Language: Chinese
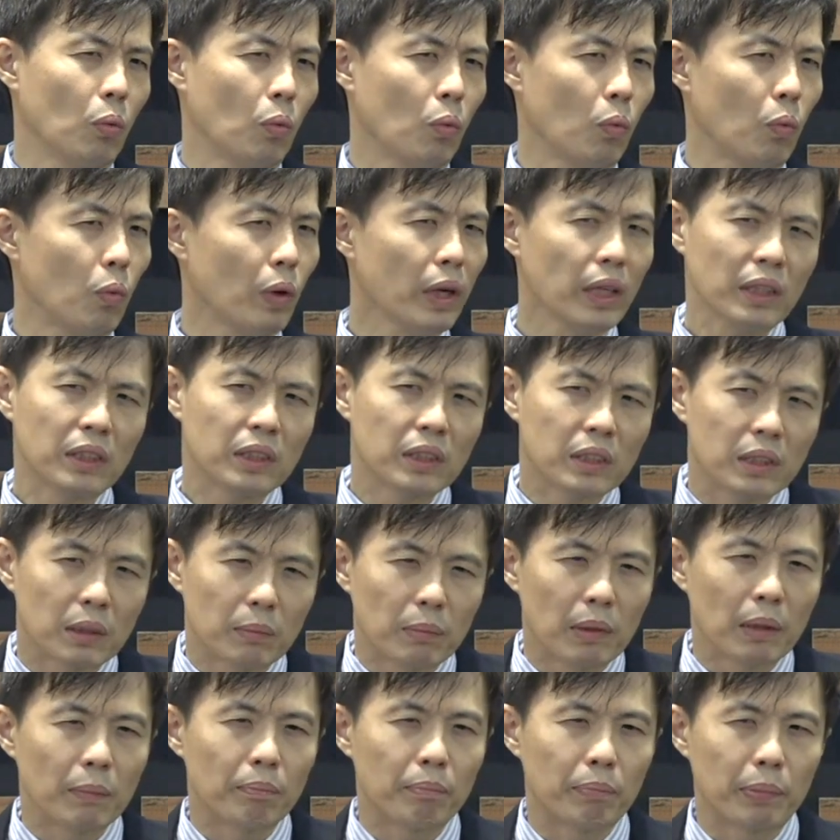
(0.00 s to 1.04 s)
为什
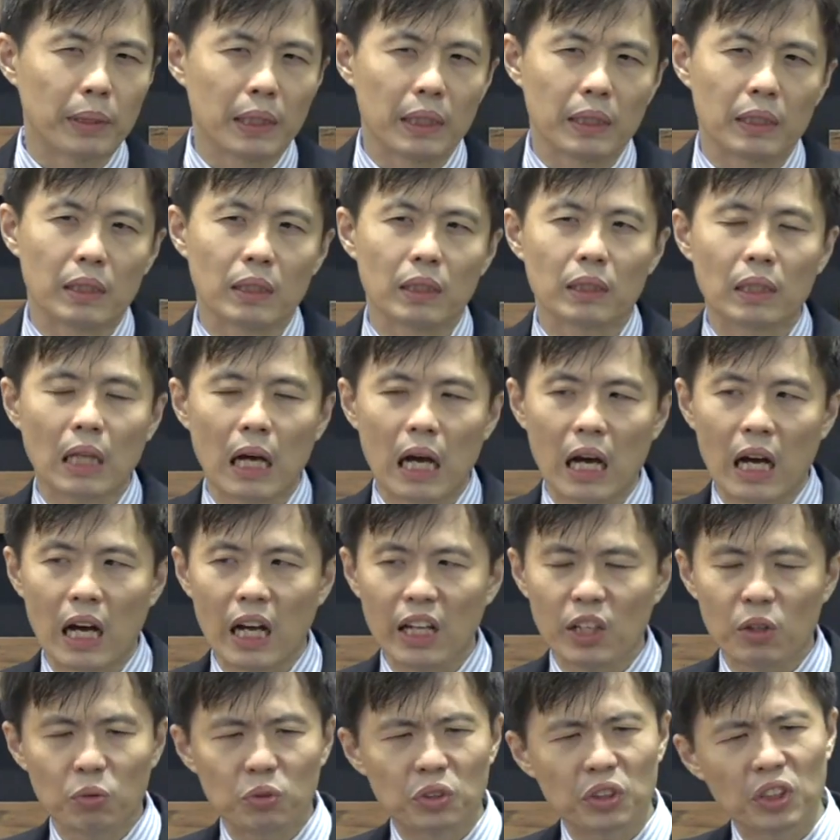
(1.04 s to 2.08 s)
么彼得他
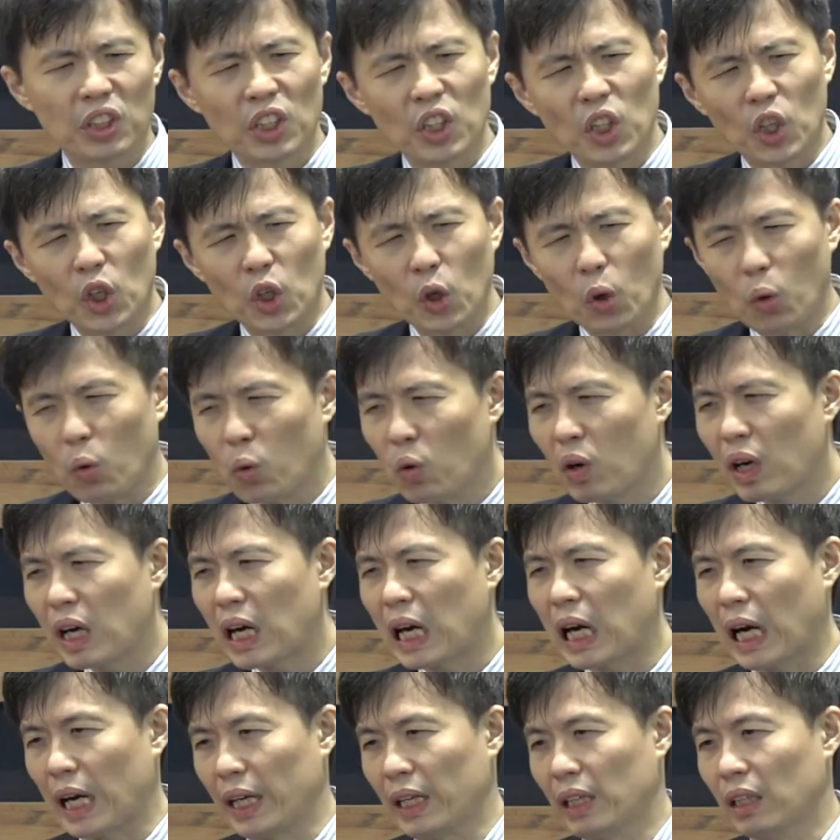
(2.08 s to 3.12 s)
有这个勇
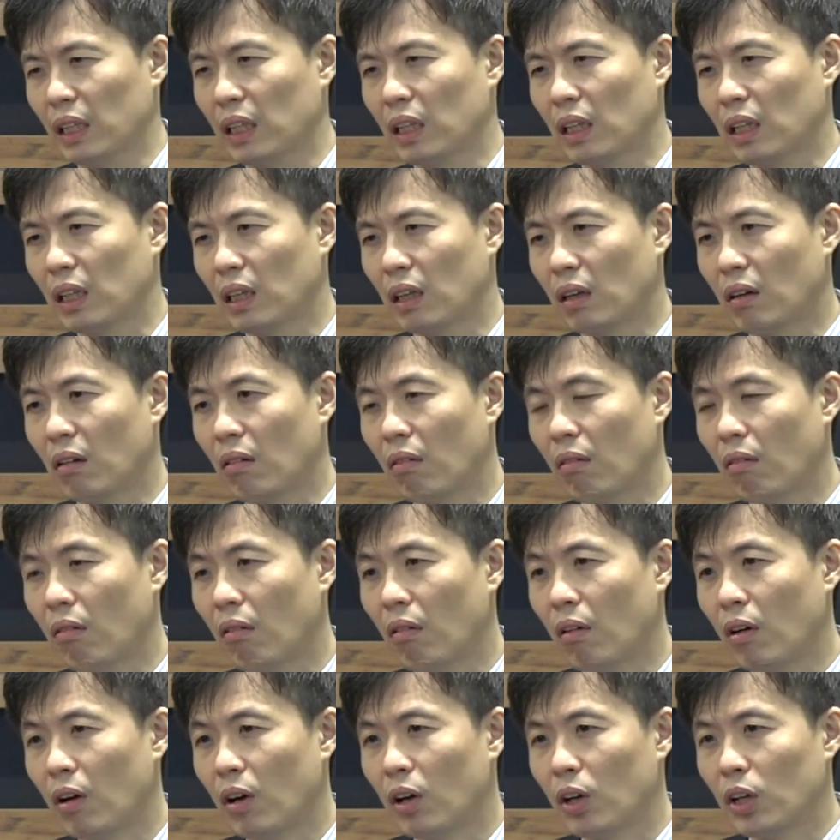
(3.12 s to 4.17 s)
敢，嗯，
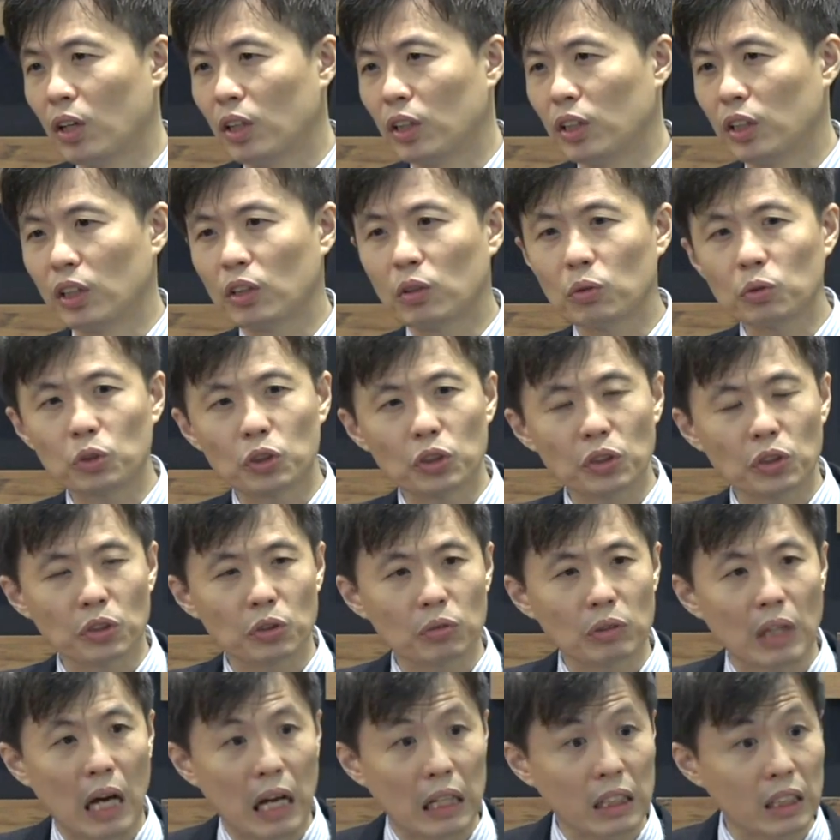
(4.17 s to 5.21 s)
能够这时
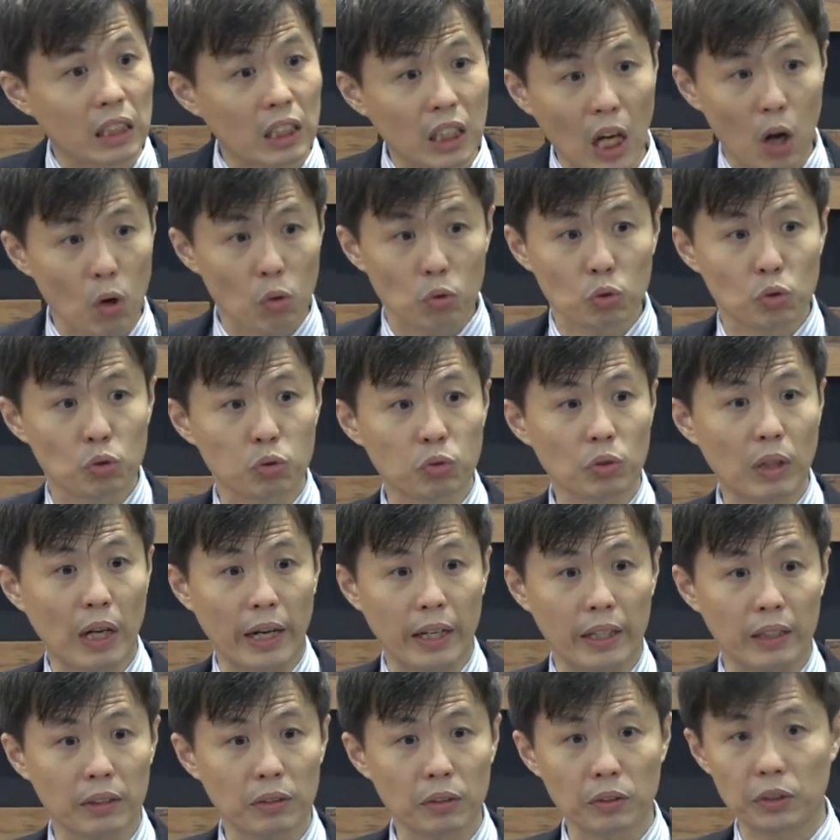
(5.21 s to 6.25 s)
候拿刀出
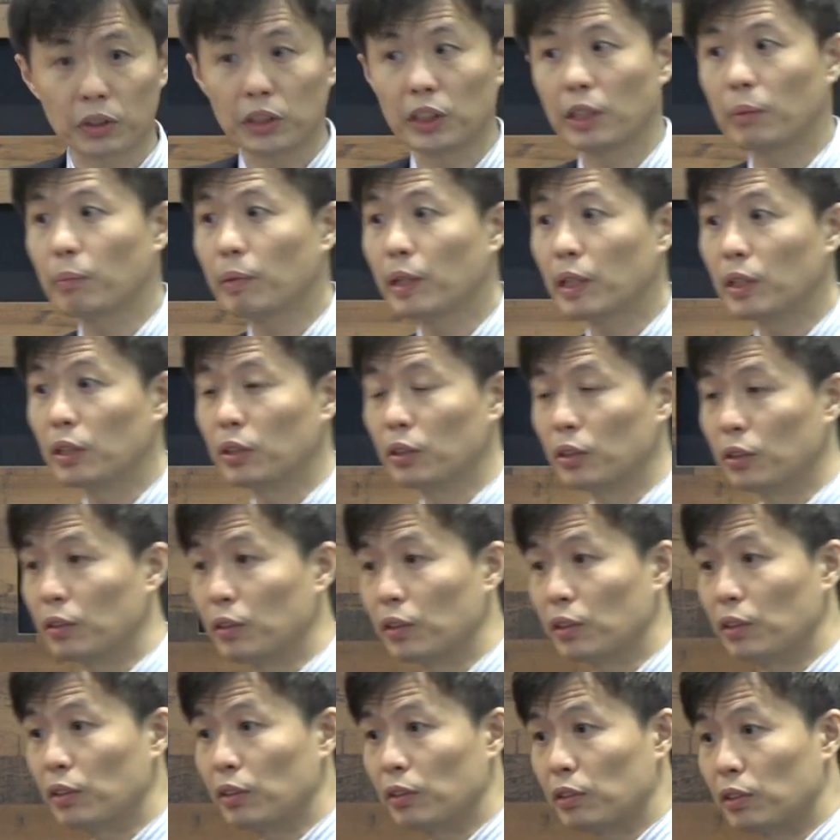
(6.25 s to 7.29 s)
来？这前面有
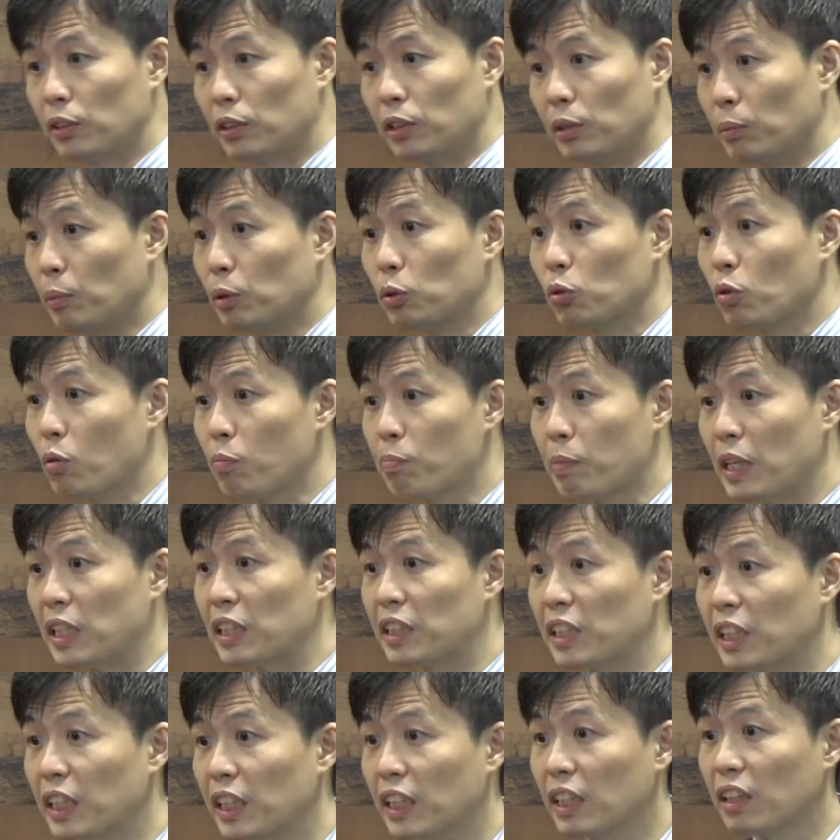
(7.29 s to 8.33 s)
有这么多
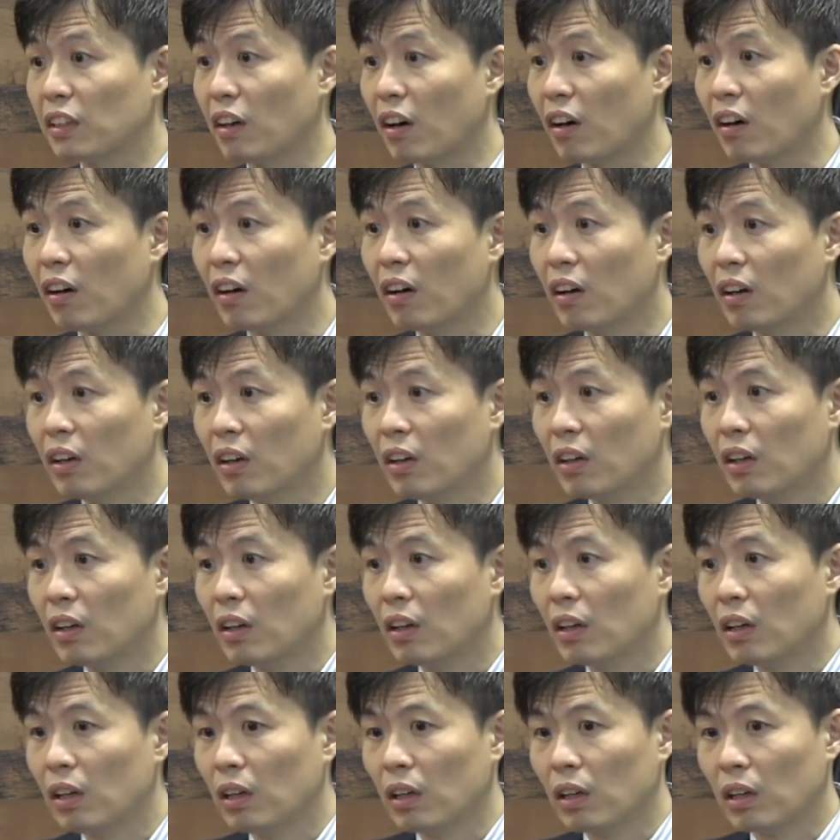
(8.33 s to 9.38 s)
兵丁啊，
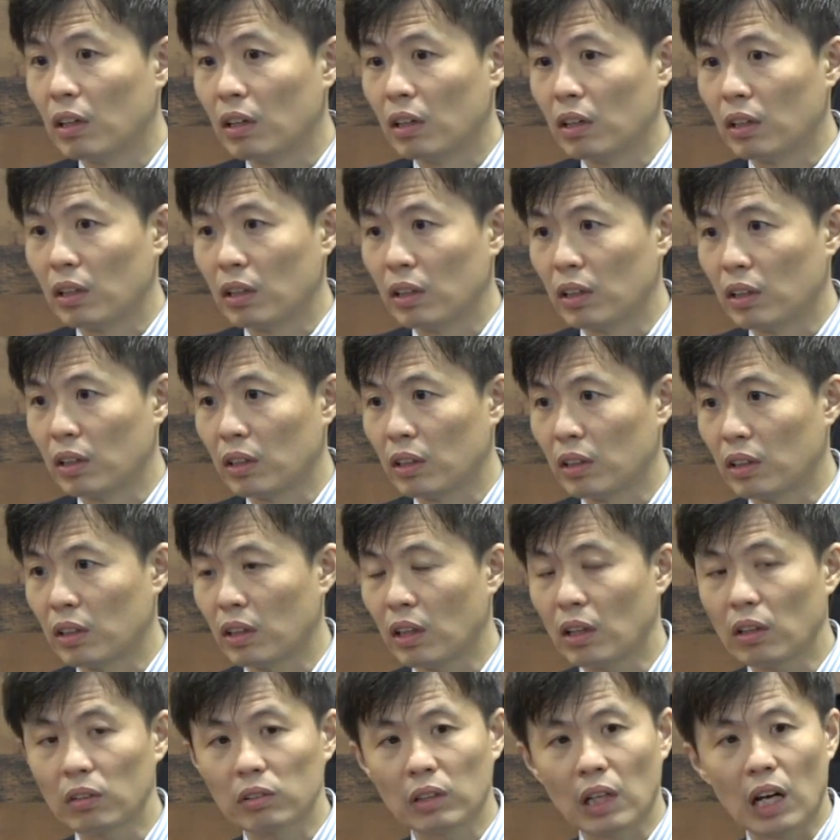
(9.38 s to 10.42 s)
然
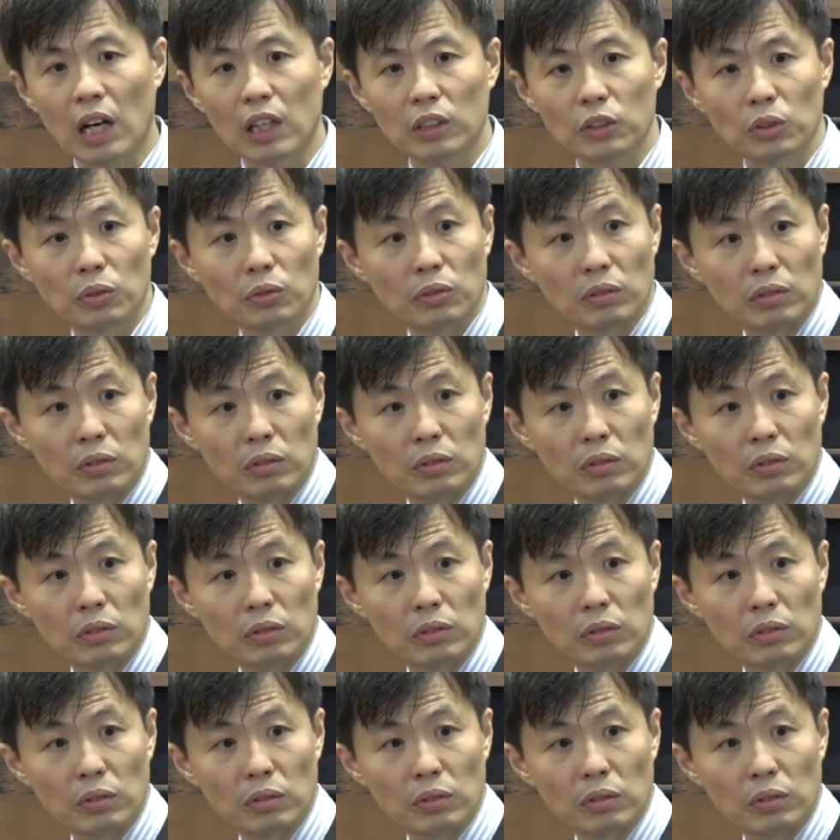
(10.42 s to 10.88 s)
后他就